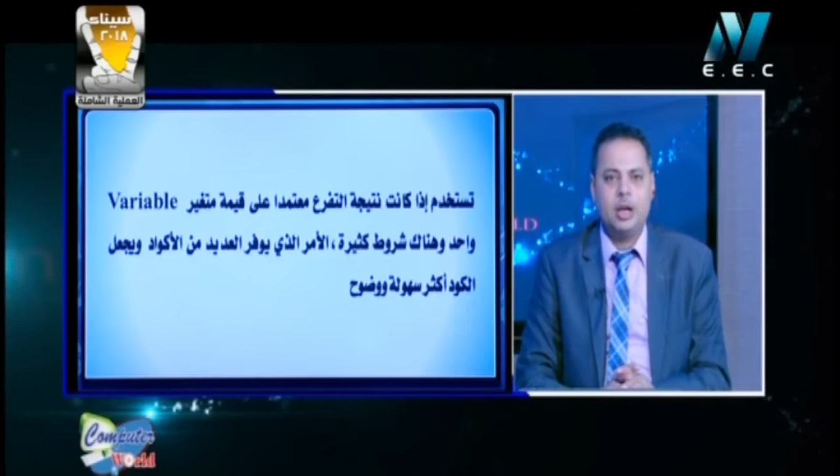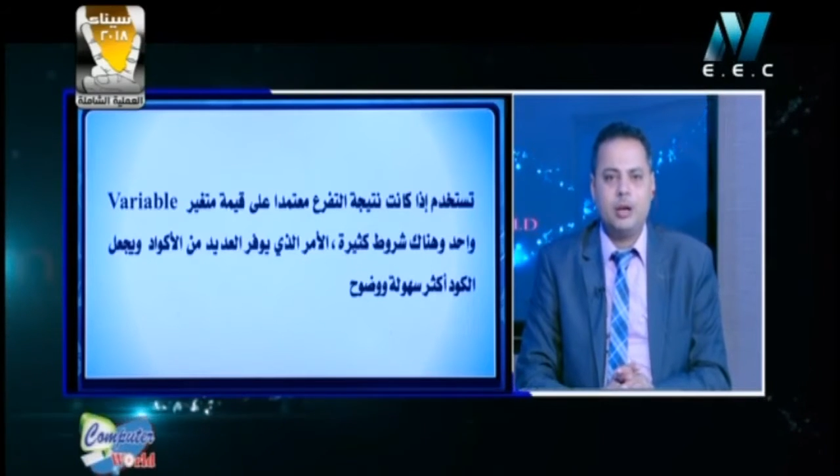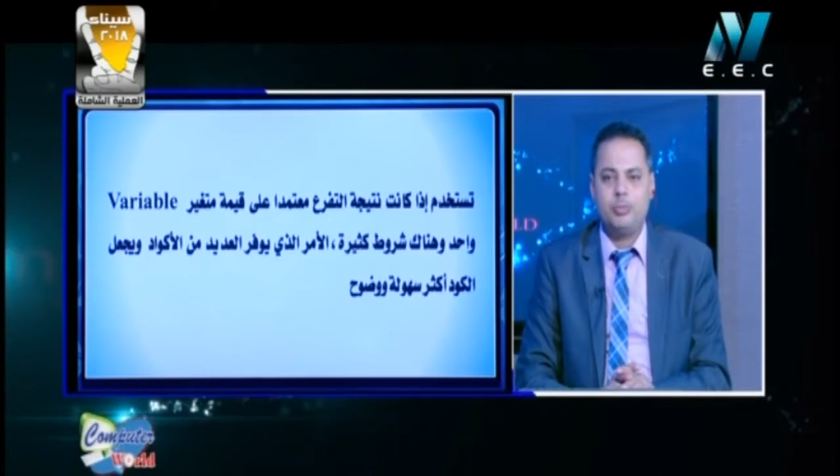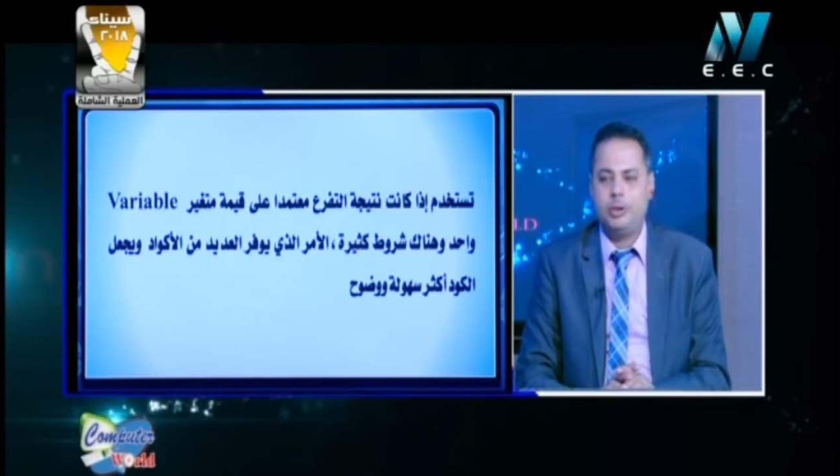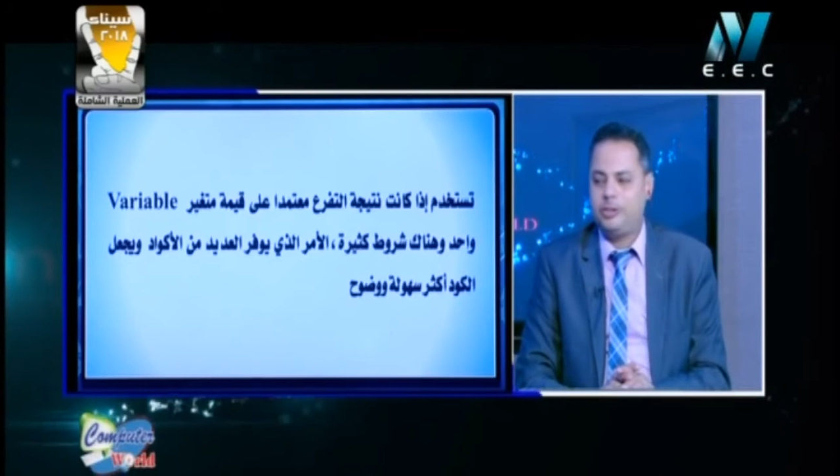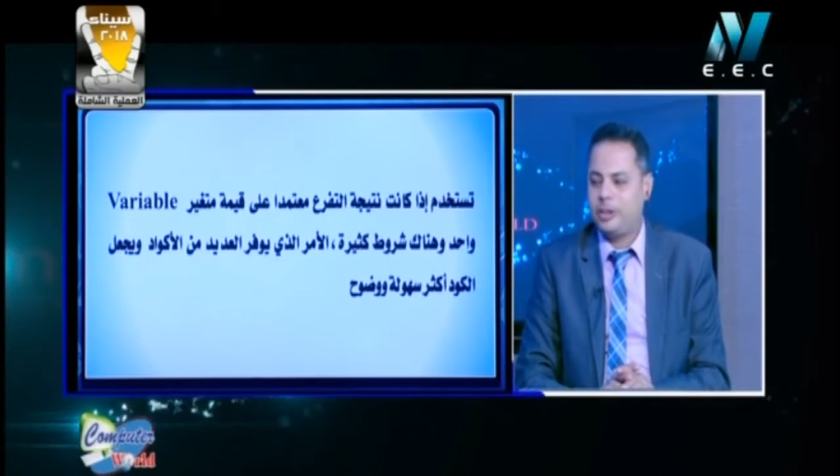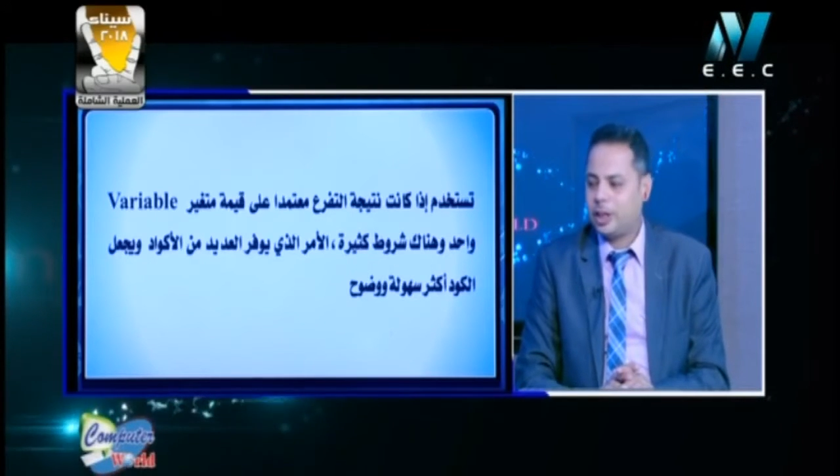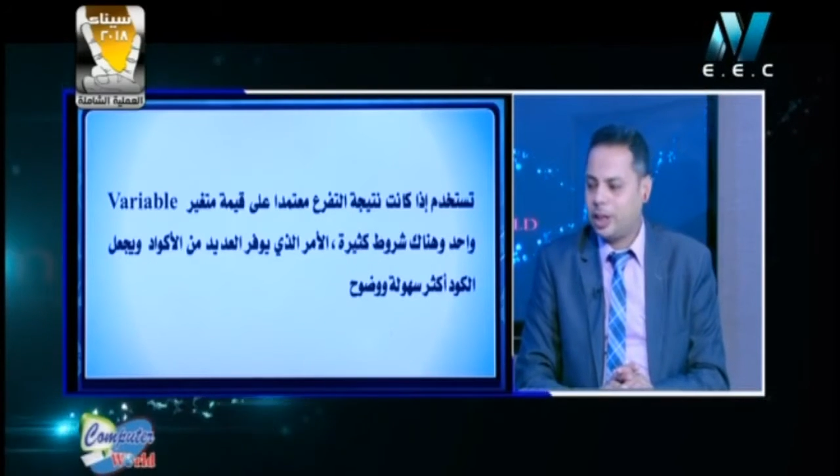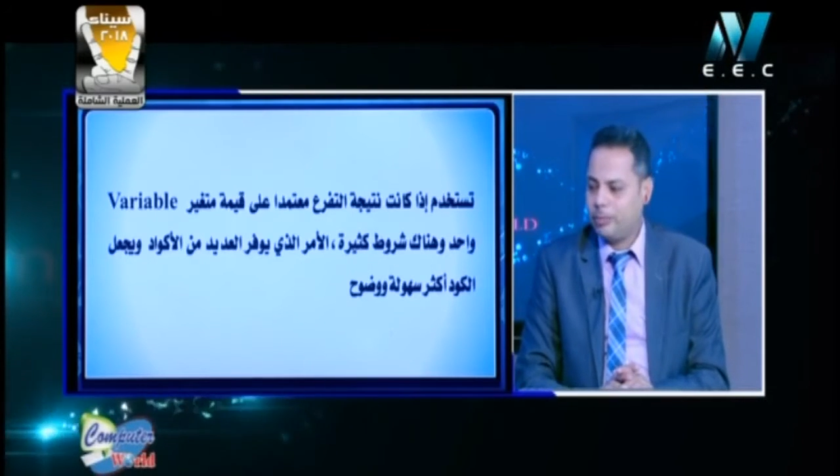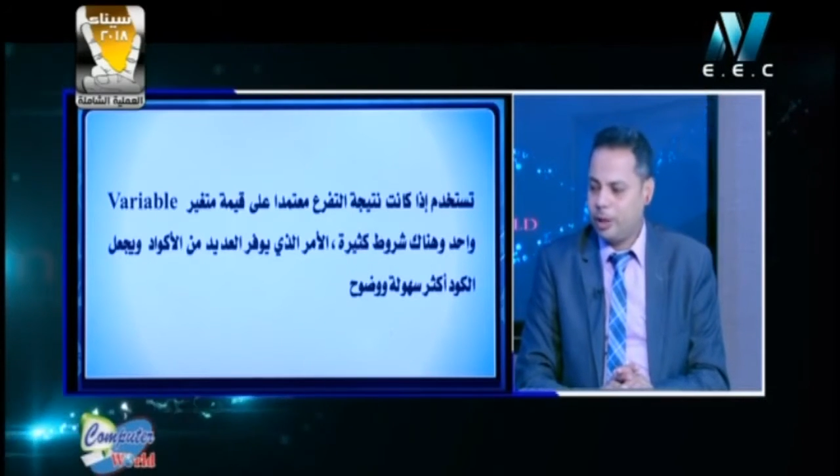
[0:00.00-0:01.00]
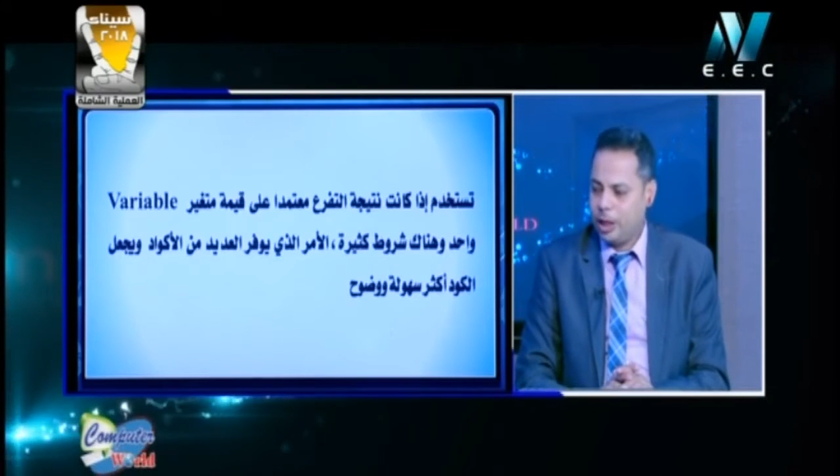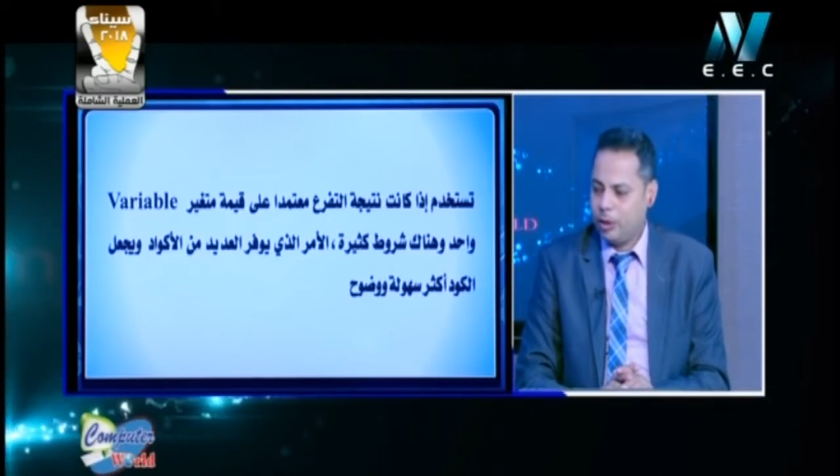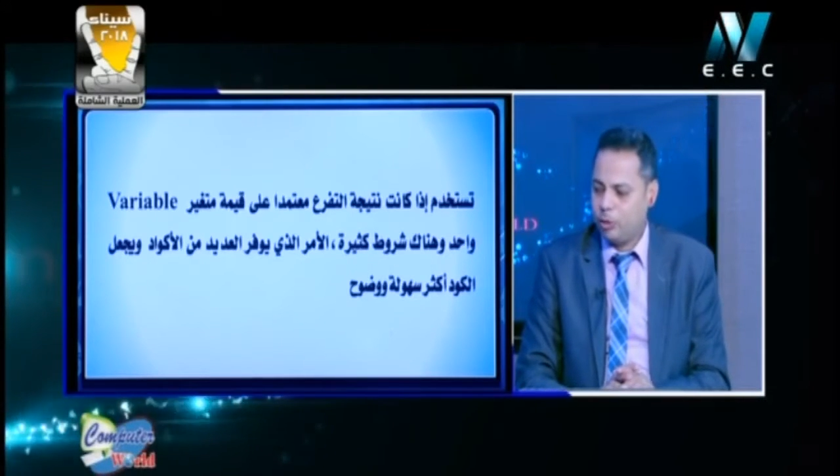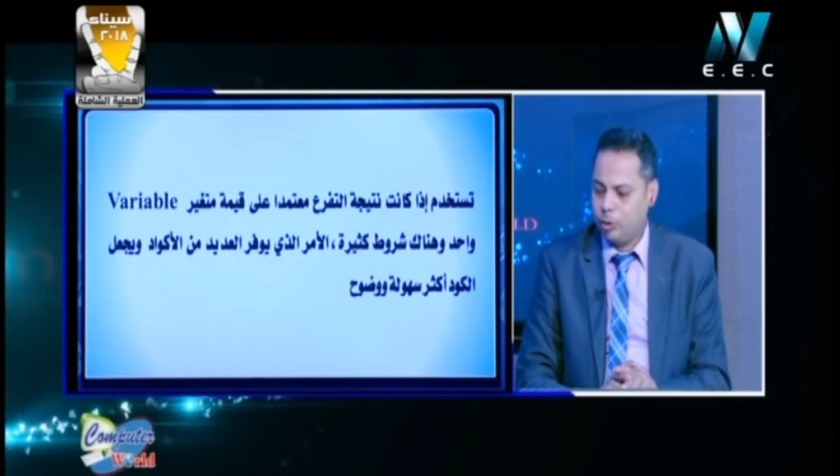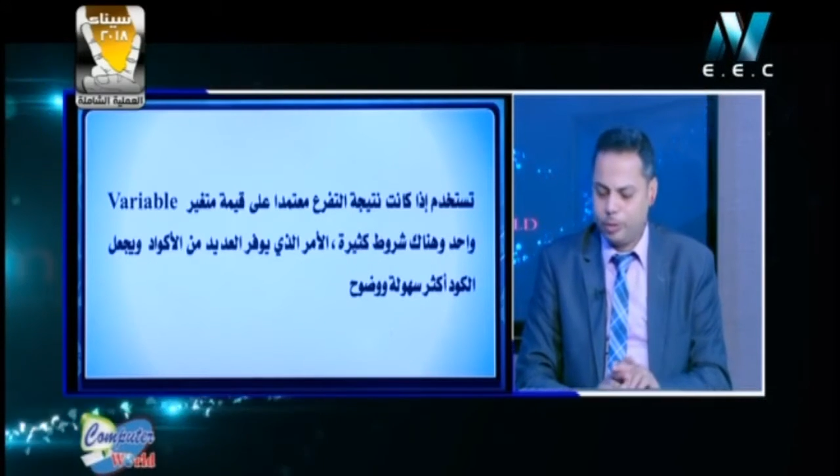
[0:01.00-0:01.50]
باستخدامنا
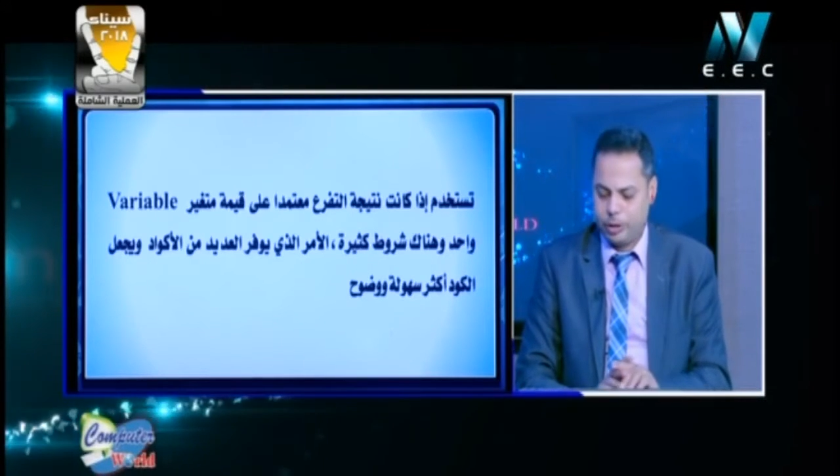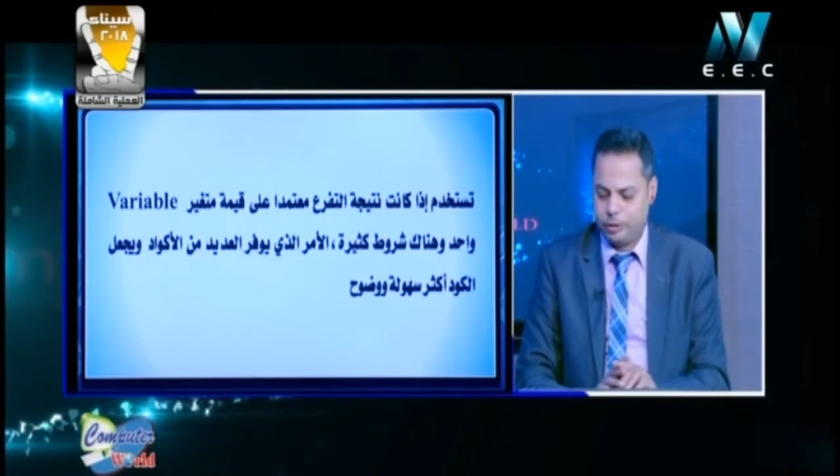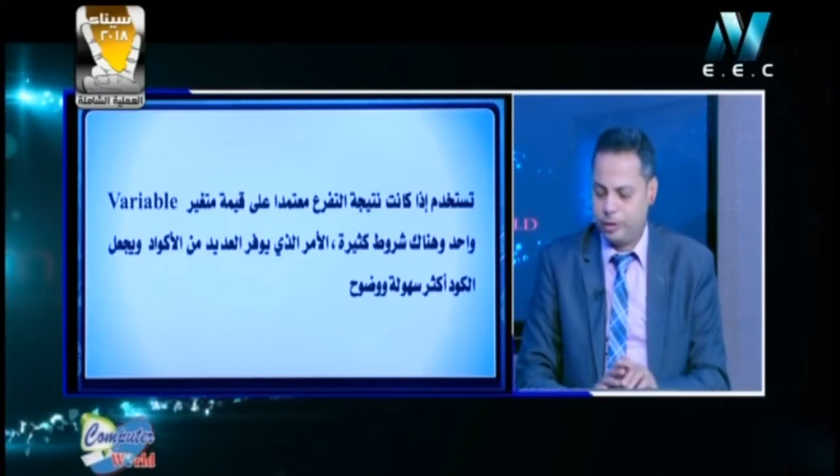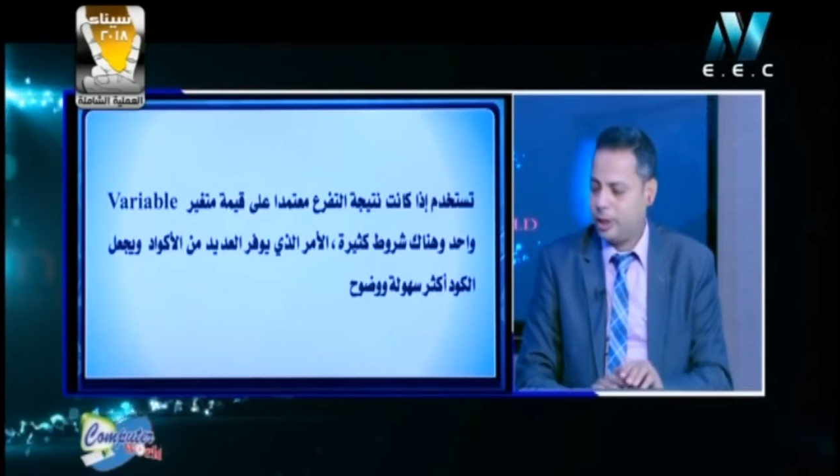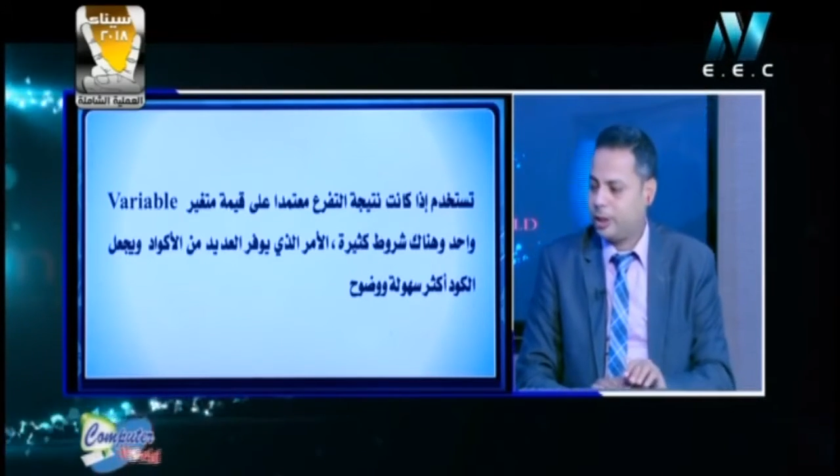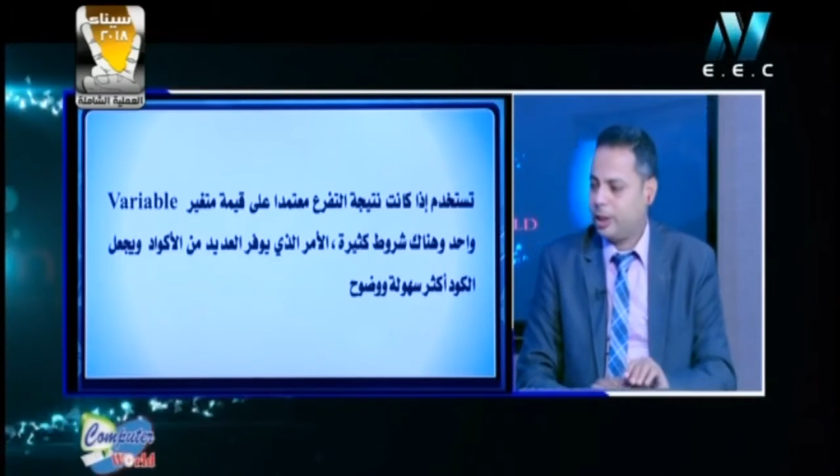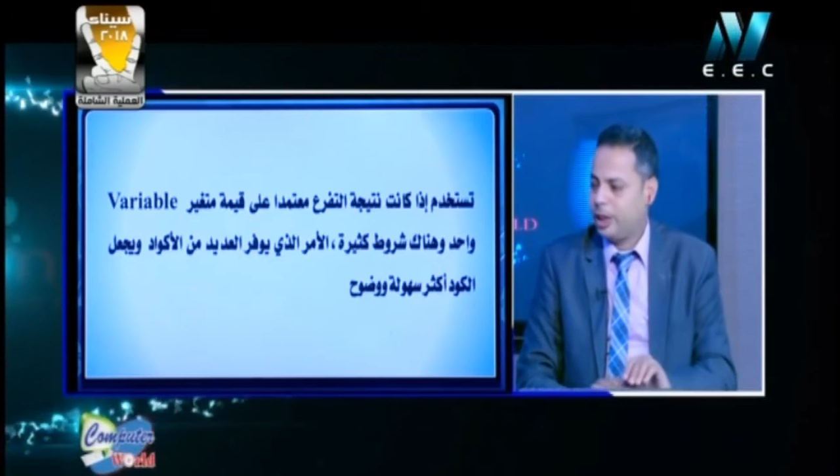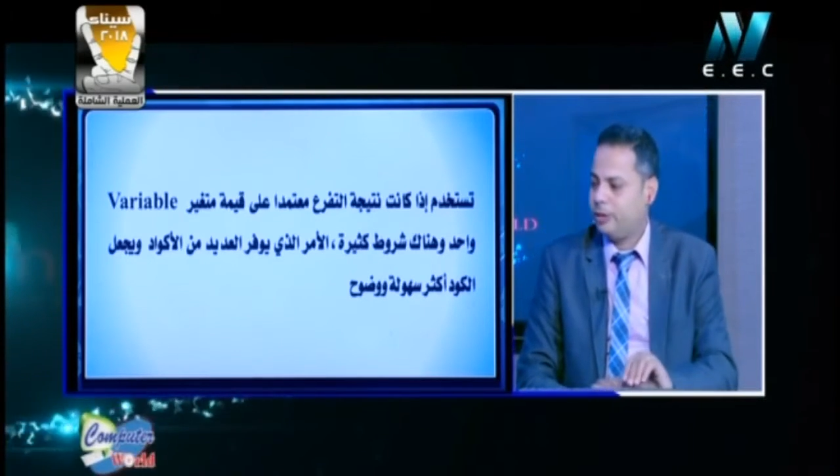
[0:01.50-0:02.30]
لجمله السيلكت كيس